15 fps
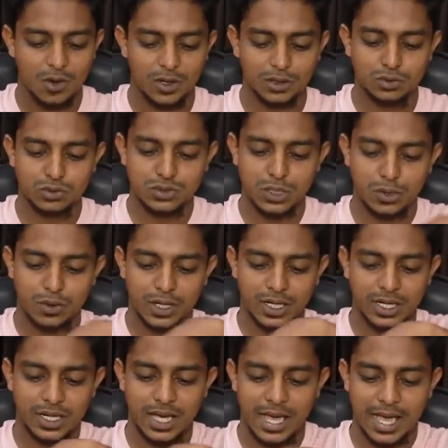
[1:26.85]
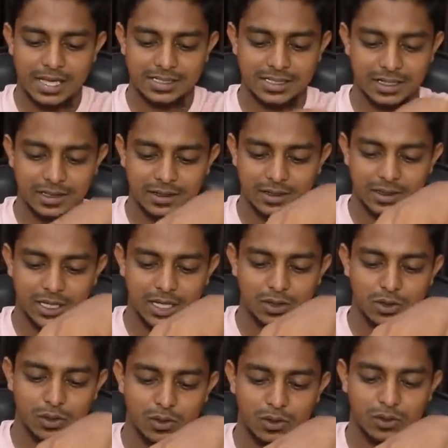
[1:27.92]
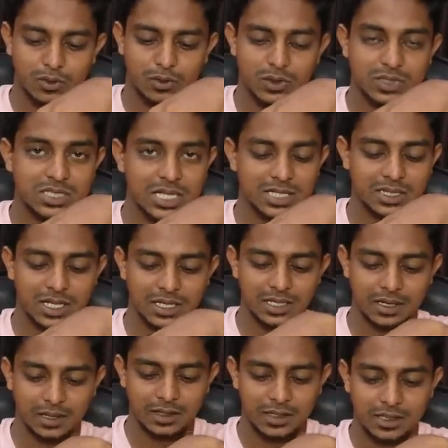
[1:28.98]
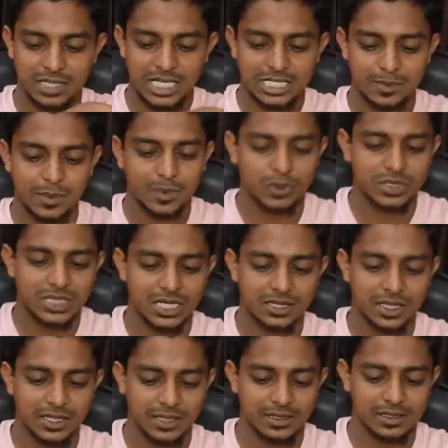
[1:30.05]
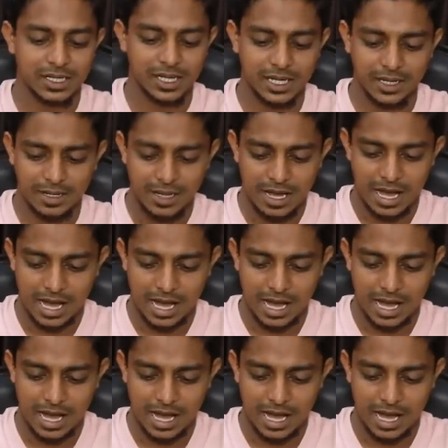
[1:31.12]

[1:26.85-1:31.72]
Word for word: और दूसरे को रखेंगे ऐसे देख लो कोई छेद नहीं है इसमें भी कोई छेद नहीं है ठीक है